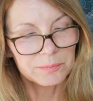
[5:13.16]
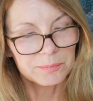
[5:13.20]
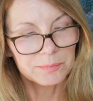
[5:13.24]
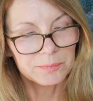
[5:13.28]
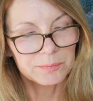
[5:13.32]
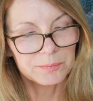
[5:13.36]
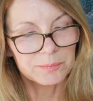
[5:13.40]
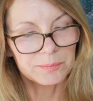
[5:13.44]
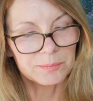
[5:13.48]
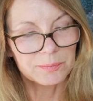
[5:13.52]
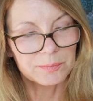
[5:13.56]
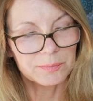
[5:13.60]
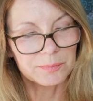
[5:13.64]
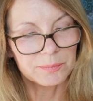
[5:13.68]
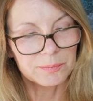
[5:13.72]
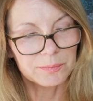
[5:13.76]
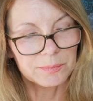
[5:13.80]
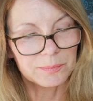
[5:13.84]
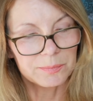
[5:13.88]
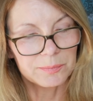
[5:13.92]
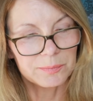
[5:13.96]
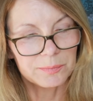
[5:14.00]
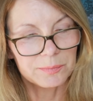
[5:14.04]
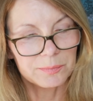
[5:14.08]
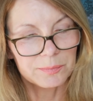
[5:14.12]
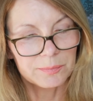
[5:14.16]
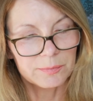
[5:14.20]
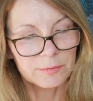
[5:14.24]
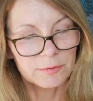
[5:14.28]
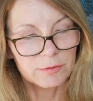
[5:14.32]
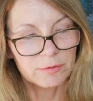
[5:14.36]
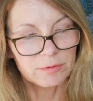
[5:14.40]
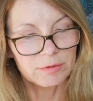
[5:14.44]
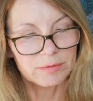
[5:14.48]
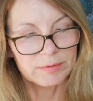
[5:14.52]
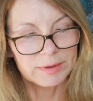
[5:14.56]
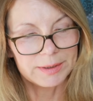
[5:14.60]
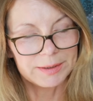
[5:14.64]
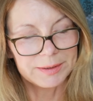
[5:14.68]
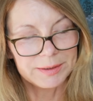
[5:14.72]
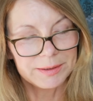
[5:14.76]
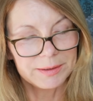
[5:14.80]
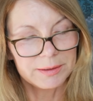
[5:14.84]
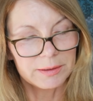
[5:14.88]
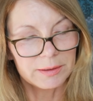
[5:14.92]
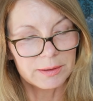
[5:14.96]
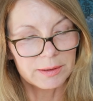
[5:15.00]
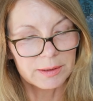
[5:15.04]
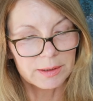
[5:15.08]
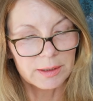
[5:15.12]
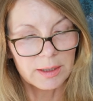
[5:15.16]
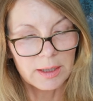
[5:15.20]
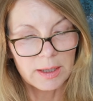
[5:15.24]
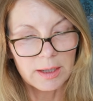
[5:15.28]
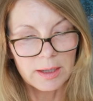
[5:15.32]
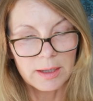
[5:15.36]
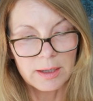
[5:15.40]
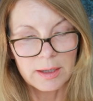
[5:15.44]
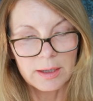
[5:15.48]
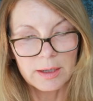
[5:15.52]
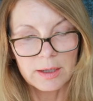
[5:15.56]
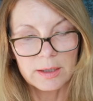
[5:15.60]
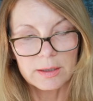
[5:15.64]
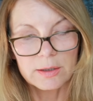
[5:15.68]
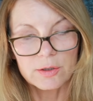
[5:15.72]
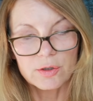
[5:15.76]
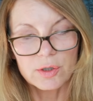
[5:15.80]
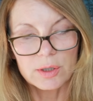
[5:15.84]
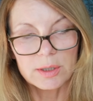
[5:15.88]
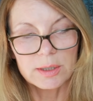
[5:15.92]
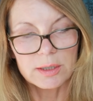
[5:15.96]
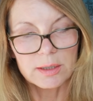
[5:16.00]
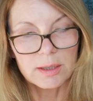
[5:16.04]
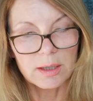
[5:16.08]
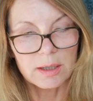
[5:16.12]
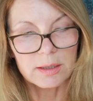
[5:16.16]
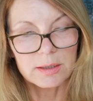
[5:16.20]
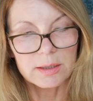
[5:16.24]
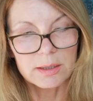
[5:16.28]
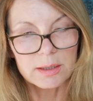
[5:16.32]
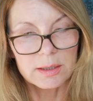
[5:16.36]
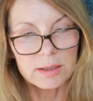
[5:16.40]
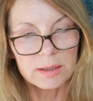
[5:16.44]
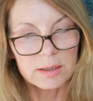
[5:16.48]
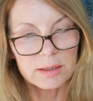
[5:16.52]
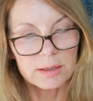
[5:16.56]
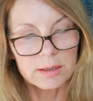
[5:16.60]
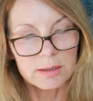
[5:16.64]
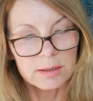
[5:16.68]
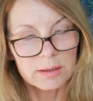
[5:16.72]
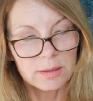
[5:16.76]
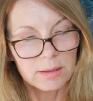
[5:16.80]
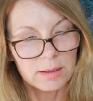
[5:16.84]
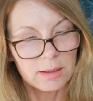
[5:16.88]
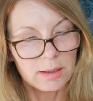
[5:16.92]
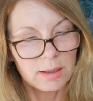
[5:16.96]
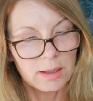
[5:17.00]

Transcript: Hm, von wann ist denn das? das steht ja gar nicht drin.